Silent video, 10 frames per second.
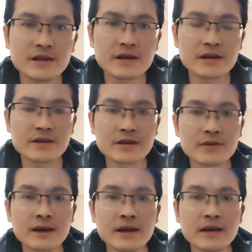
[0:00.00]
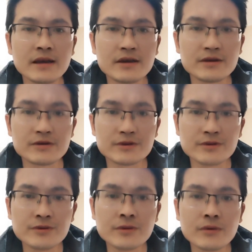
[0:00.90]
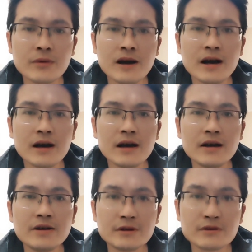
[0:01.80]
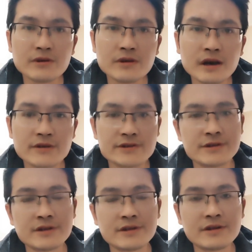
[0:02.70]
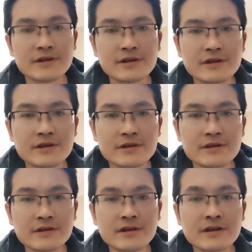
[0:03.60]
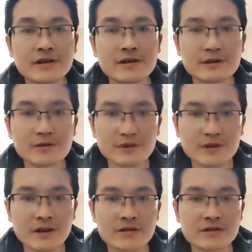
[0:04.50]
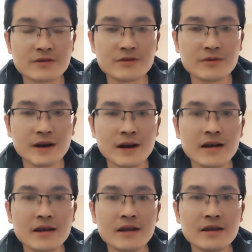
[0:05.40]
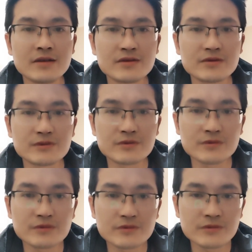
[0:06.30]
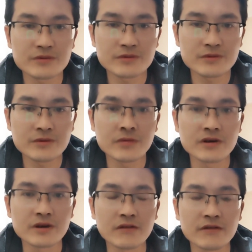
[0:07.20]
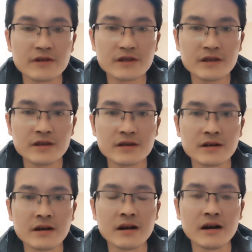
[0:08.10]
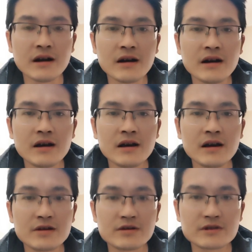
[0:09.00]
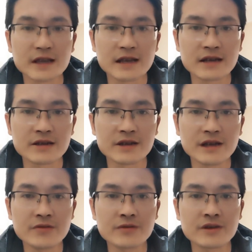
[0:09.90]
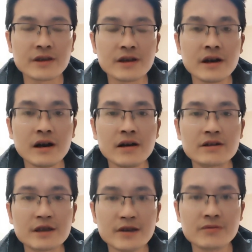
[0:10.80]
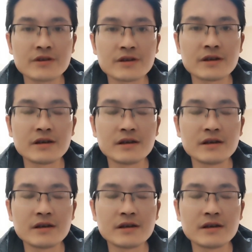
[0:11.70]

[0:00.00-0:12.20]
第二个阶段，就是驯化人工养殖。这个人工养殖驯化，就是中国养蜂第一人啊，就是咱这个天水啊天水人，